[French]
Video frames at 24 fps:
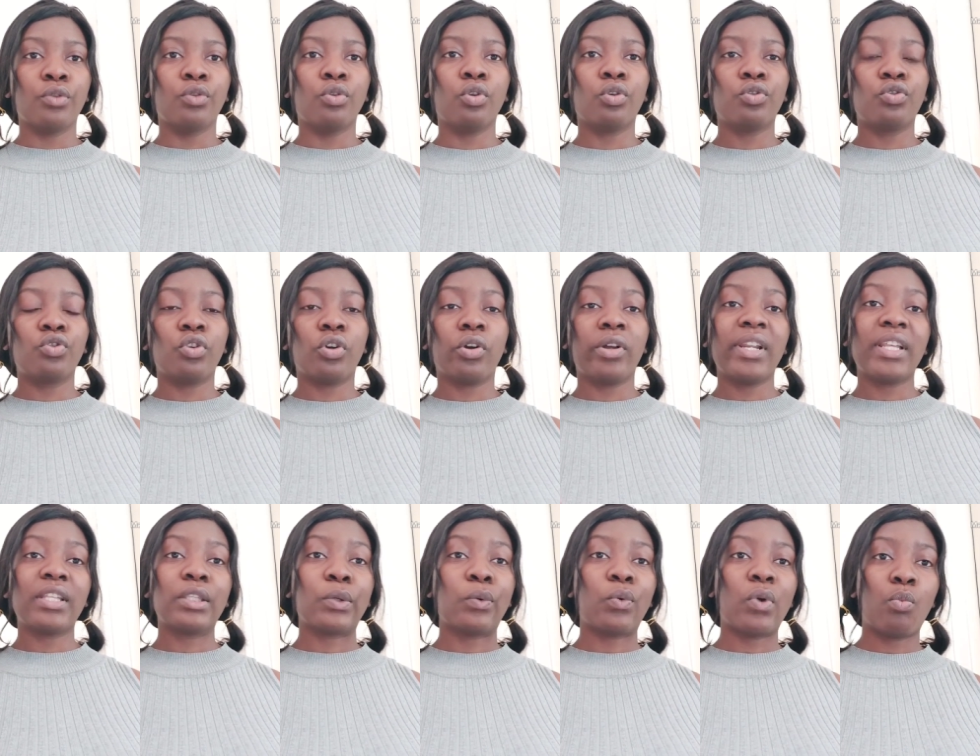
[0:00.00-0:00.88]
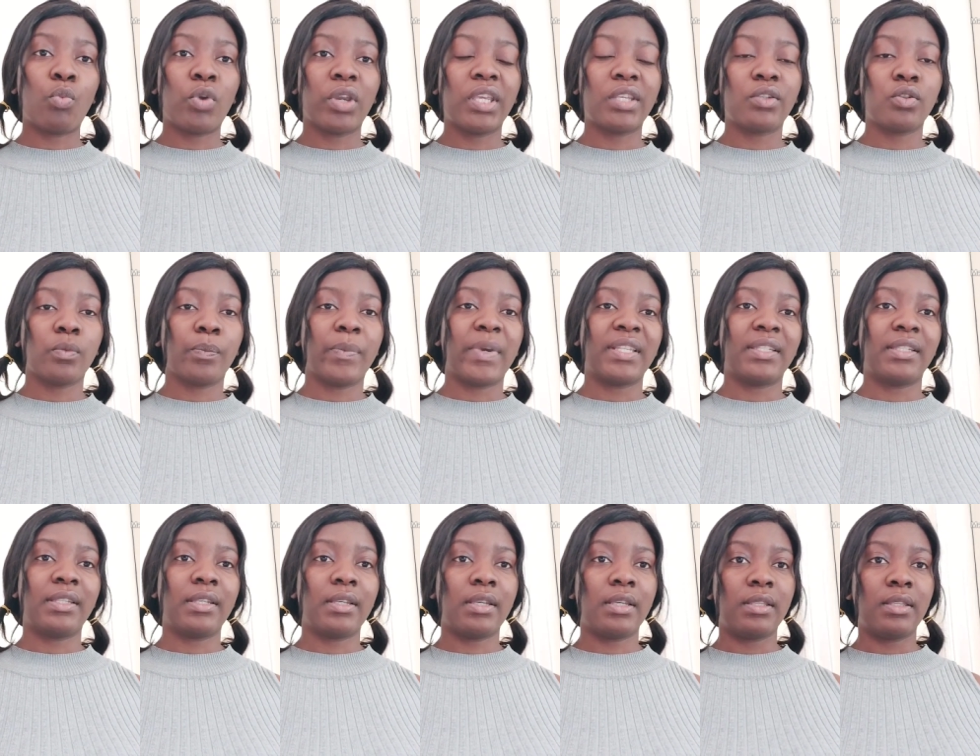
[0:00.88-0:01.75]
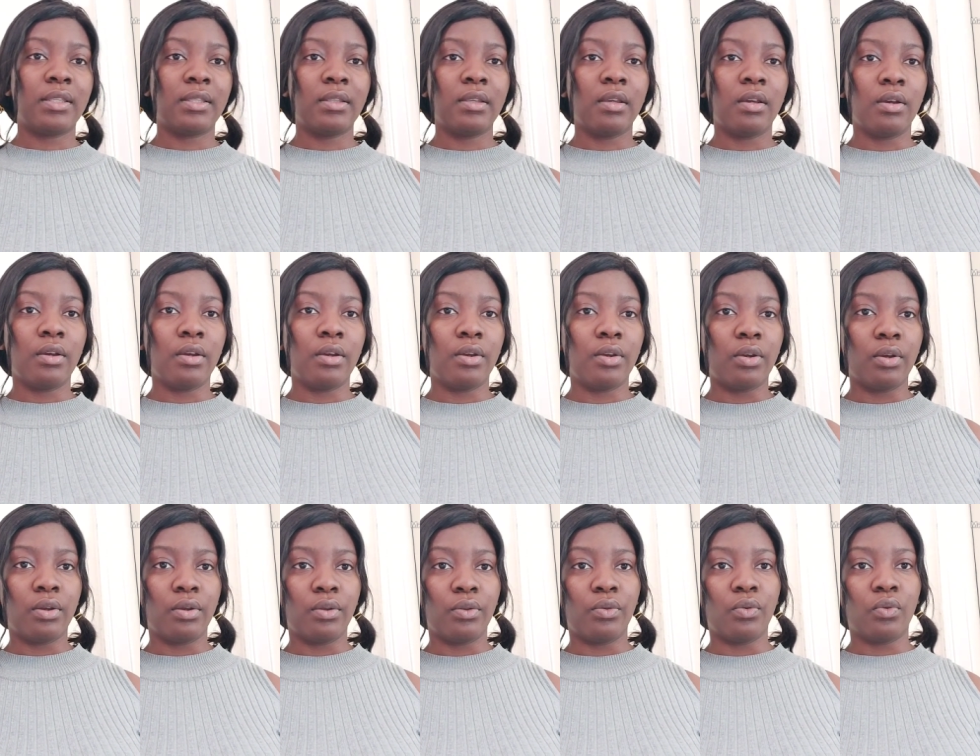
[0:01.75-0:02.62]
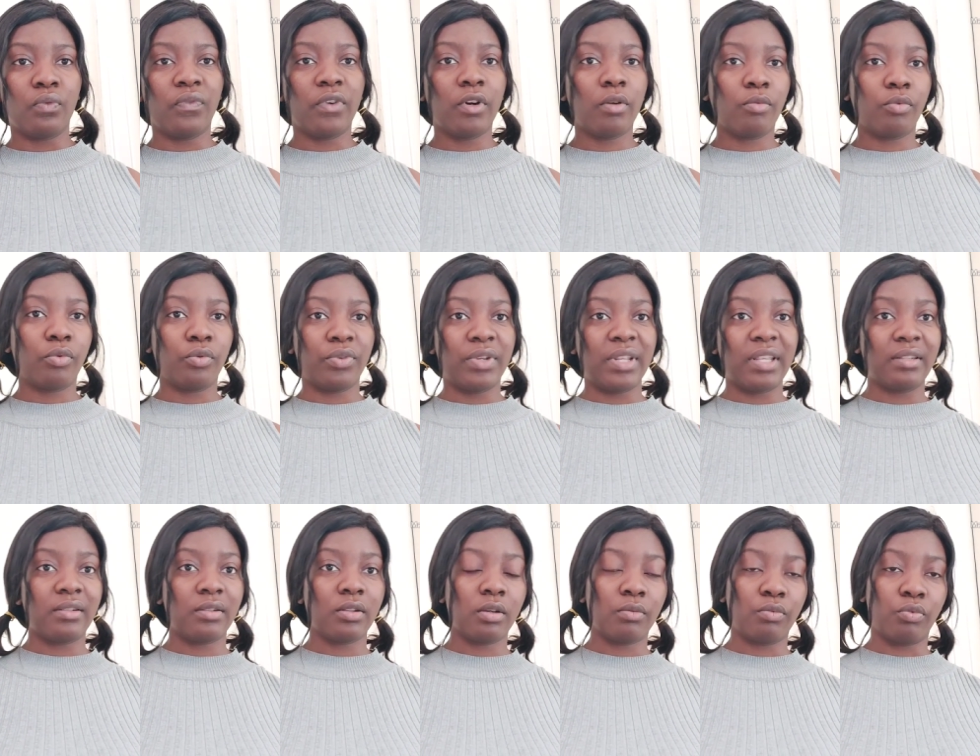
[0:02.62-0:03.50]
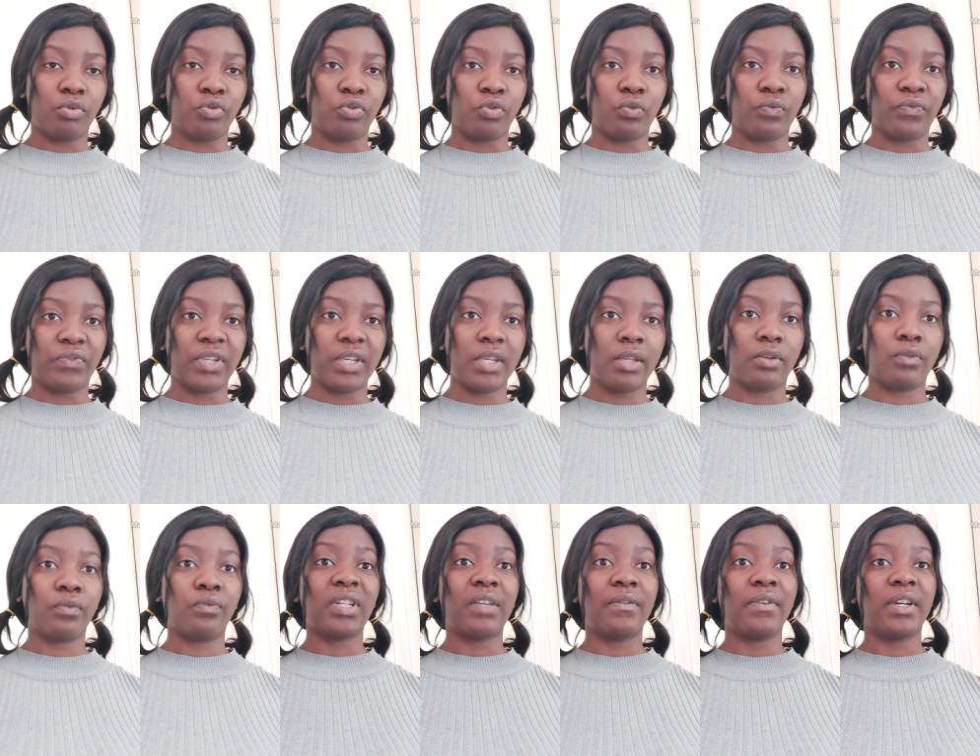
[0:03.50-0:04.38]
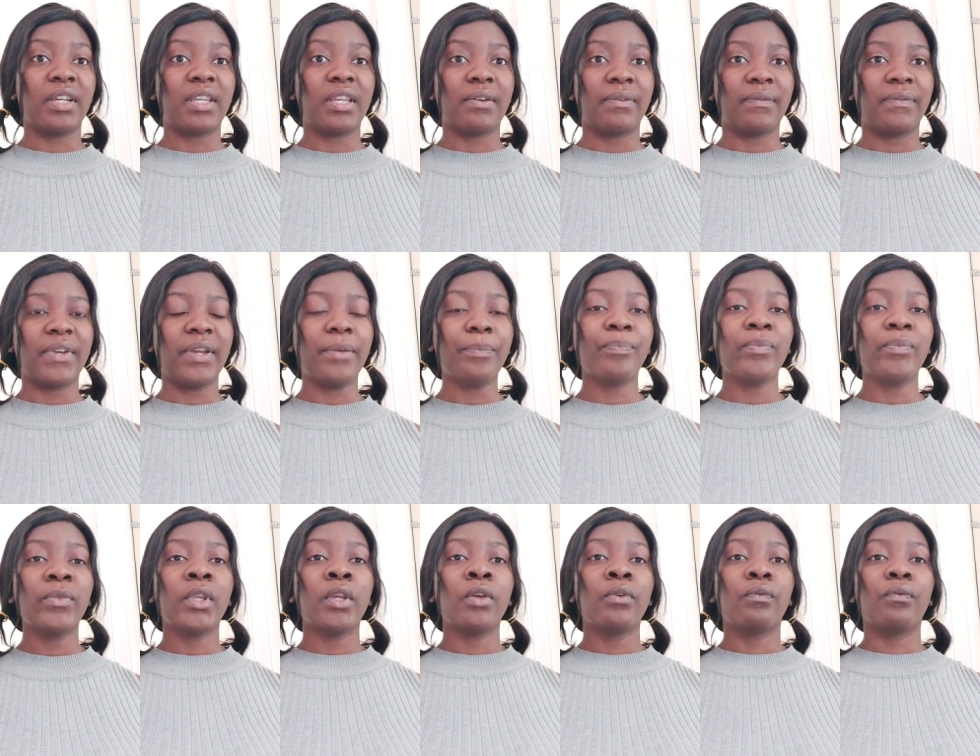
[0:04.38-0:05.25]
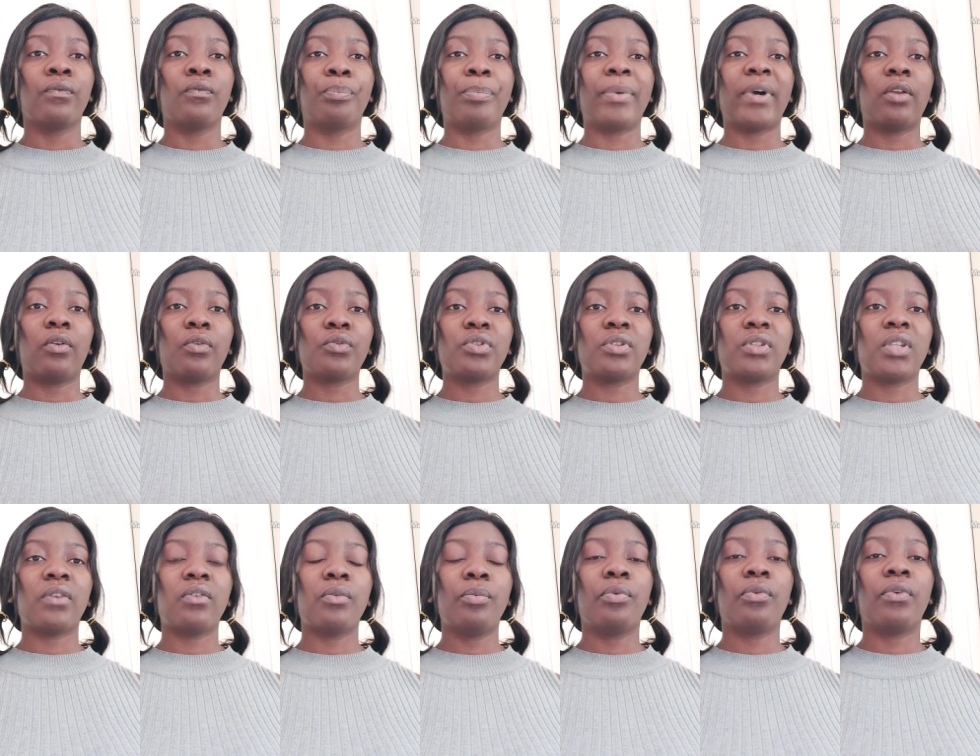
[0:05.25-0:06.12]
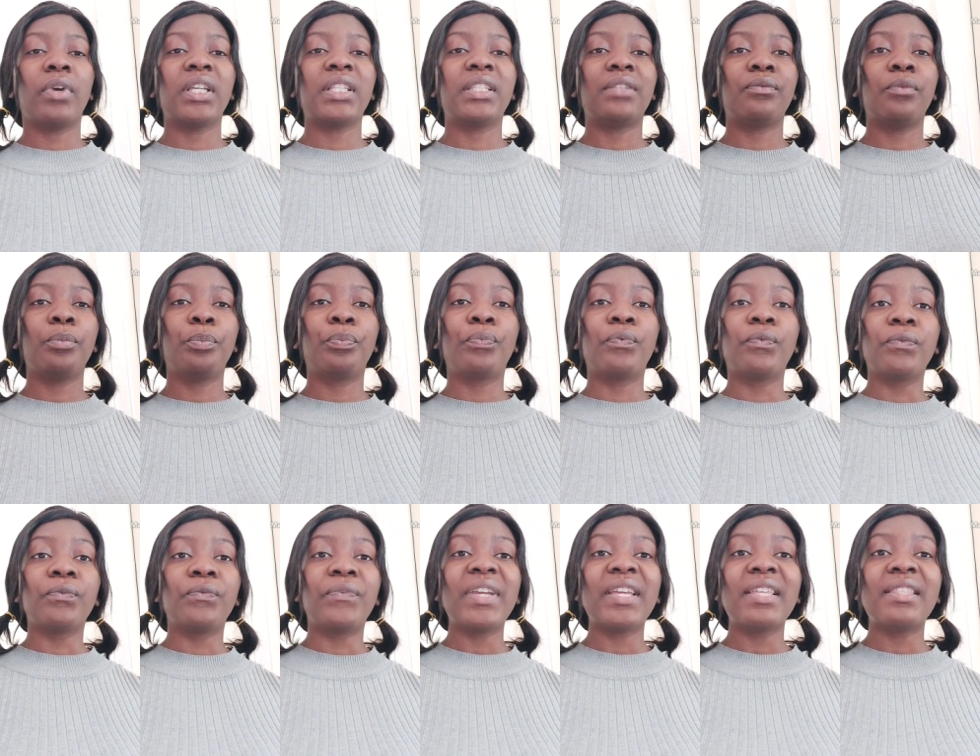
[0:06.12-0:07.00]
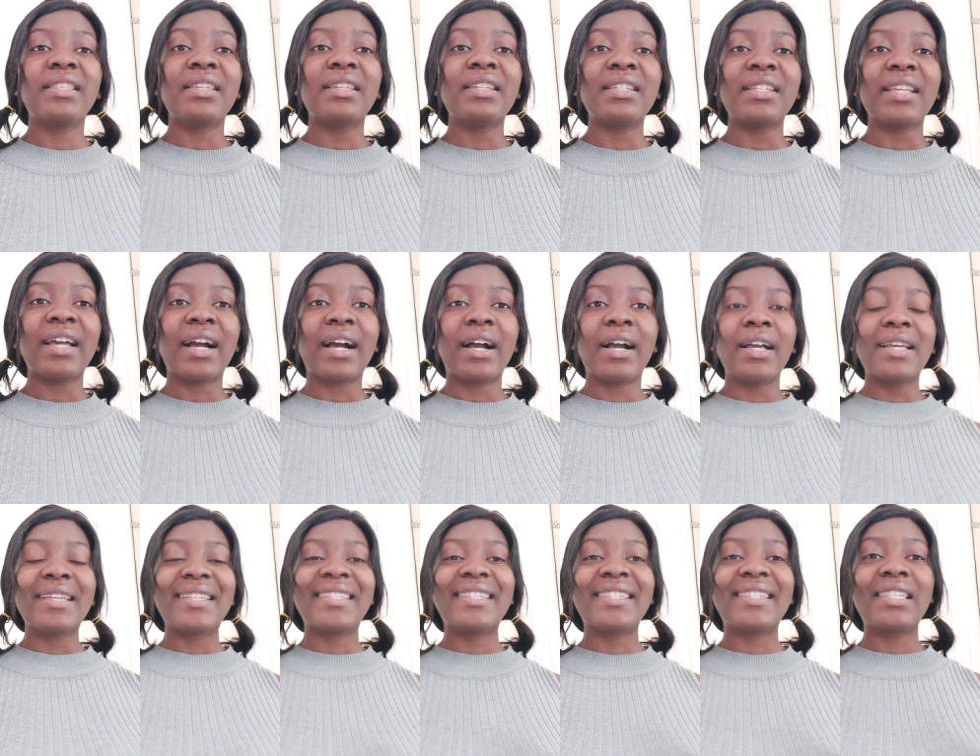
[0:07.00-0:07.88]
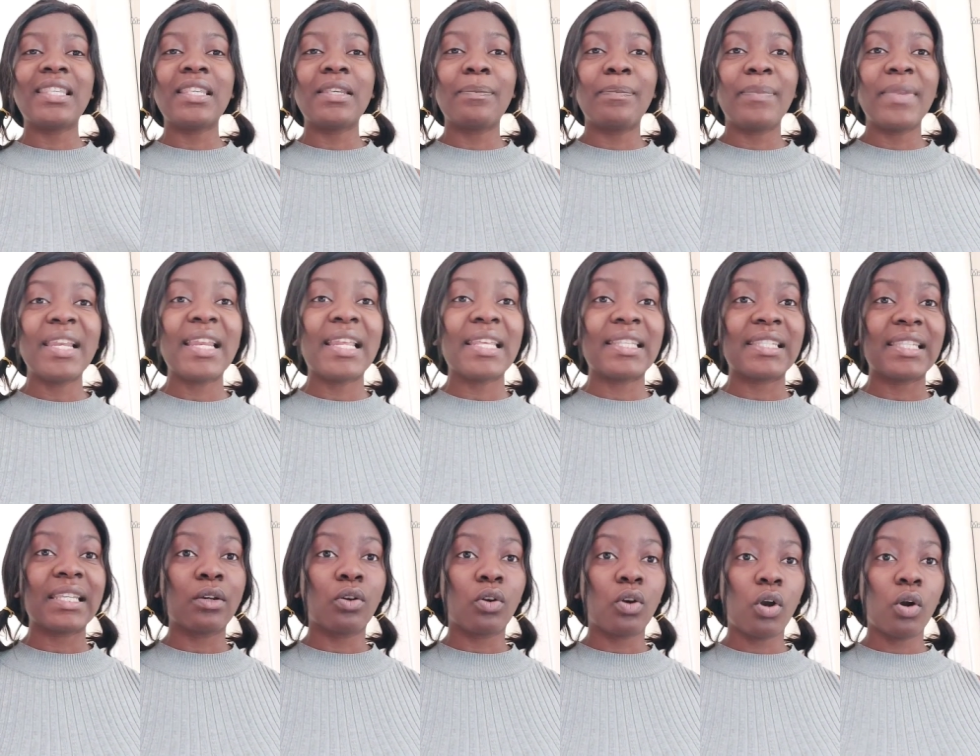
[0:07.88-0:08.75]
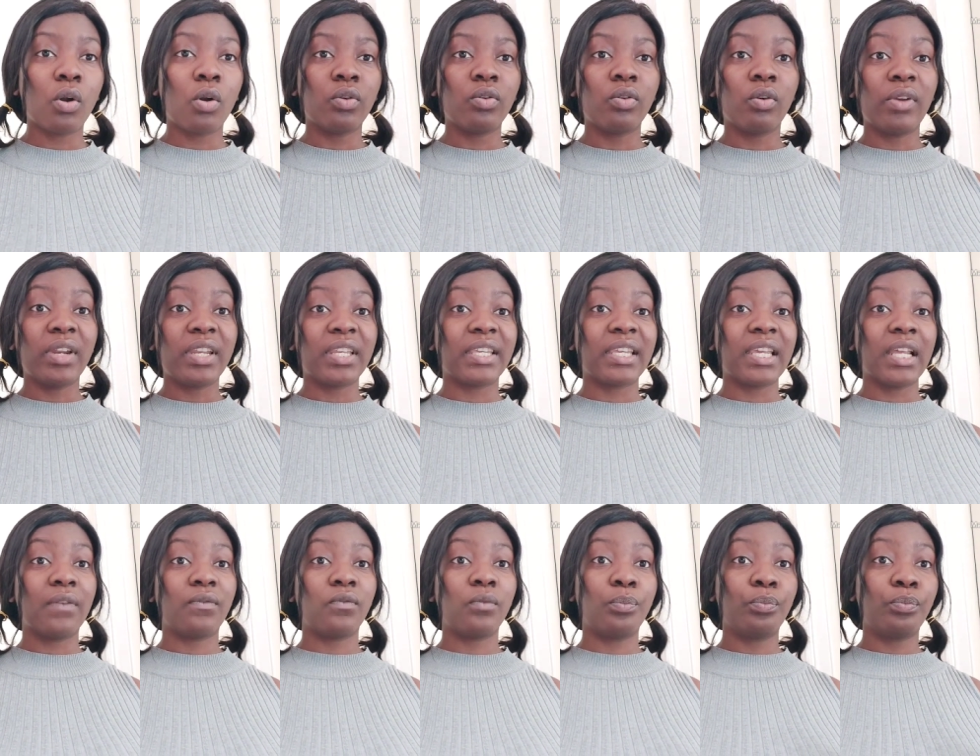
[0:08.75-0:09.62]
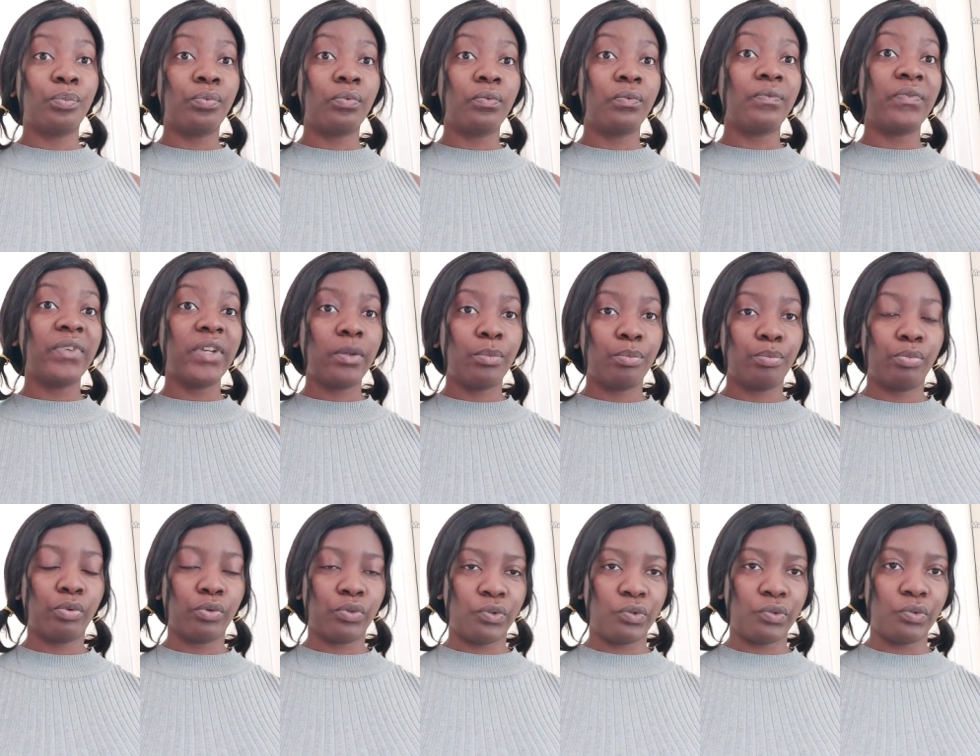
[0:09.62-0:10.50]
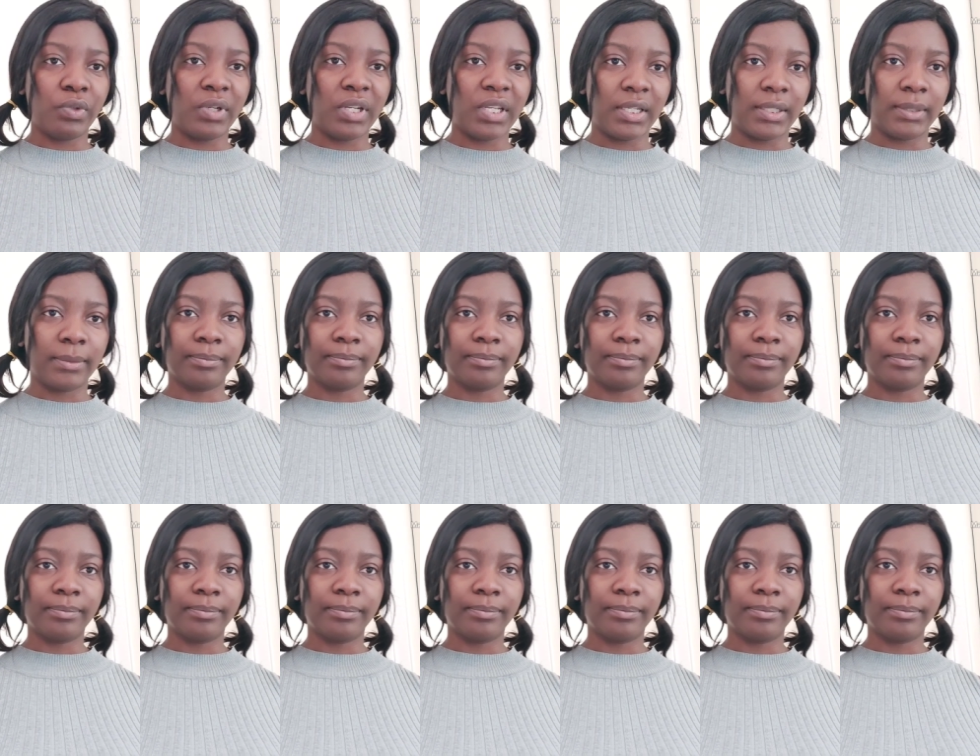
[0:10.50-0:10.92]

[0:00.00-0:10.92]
Donc, durant les trois mois qui sont passés, euh, novembre, décembre, janvier, et que vous n'avez rien fait, vous, pendant ce temps, vous, pourrez, vous pouvez déjà cibler les écoles dans lesquelles vous pouvez postuler.